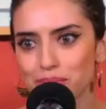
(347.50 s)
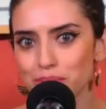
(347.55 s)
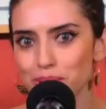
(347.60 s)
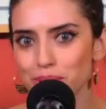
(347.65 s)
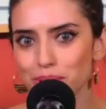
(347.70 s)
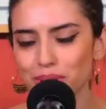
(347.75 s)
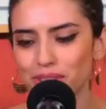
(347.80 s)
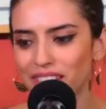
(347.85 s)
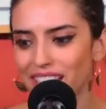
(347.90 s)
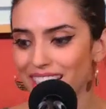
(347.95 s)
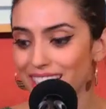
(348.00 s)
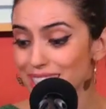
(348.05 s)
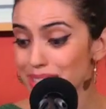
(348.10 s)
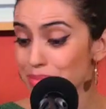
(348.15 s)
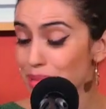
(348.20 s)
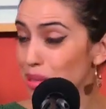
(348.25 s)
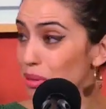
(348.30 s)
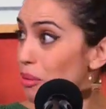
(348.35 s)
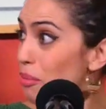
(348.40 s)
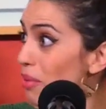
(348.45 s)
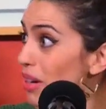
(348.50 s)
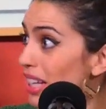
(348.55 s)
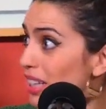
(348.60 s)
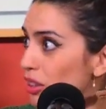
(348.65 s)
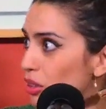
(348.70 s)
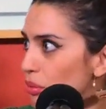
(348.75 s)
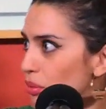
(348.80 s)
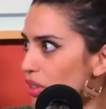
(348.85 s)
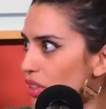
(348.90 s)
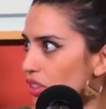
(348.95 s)
muy brutales, me doblé
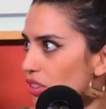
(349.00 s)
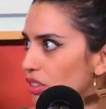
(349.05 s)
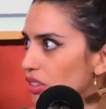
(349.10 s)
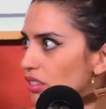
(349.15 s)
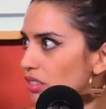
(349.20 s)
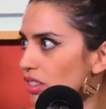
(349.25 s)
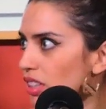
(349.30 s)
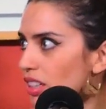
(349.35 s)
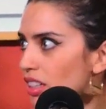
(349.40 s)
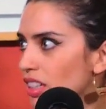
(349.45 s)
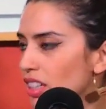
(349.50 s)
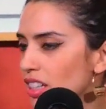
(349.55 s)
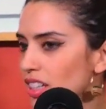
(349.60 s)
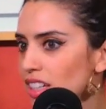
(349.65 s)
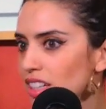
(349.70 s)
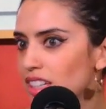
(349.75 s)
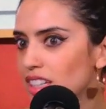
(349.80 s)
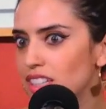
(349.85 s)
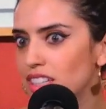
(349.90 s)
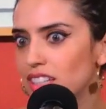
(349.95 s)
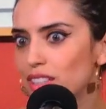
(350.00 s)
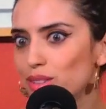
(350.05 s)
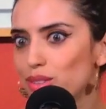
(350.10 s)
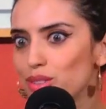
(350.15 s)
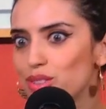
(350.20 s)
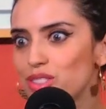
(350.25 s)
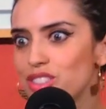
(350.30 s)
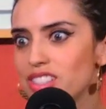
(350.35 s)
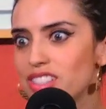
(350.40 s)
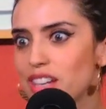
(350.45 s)
el tobillo y
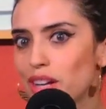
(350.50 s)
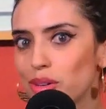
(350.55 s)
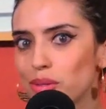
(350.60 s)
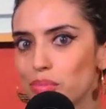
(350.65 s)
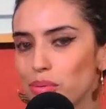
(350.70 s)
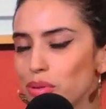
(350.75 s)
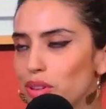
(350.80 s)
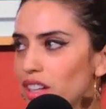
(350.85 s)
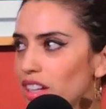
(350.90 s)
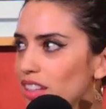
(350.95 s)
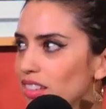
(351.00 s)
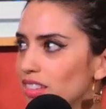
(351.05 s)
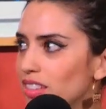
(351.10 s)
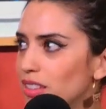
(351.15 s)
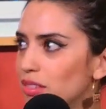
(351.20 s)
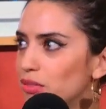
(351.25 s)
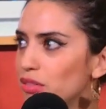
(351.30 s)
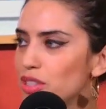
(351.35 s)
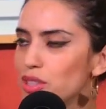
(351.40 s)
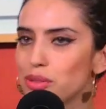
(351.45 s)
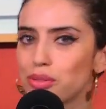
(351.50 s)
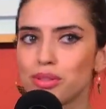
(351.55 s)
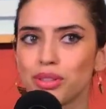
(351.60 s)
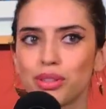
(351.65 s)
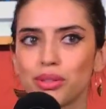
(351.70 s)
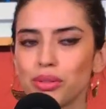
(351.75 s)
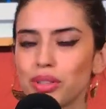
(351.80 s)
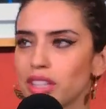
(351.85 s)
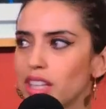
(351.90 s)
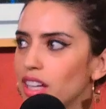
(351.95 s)
entonces ya no pude. Y ahí acabó tu
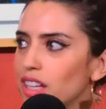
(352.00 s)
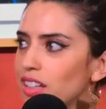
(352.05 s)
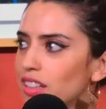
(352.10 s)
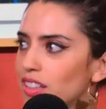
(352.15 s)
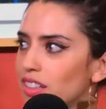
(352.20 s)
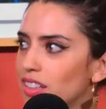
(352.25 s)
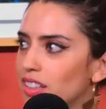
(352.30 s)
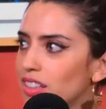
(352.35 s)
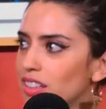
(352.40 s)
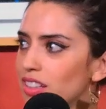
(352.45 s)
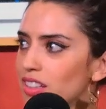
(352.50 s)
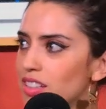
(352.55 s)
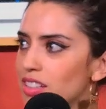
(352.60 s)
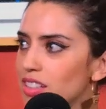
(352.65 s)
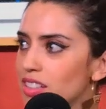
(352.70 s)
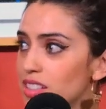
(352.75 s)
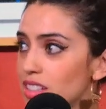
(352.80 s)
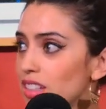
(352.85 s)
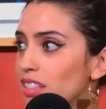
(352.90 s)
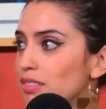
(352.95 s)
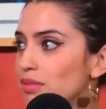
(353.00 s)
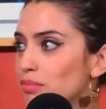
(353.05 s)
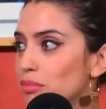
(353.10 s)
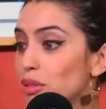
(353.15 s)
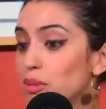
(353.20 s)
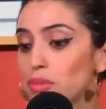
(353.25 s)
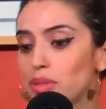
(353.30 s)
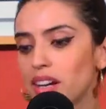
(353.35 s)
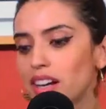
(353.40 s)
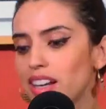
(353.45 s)
carrera en la impro. Sí,
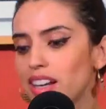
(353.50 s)
pero me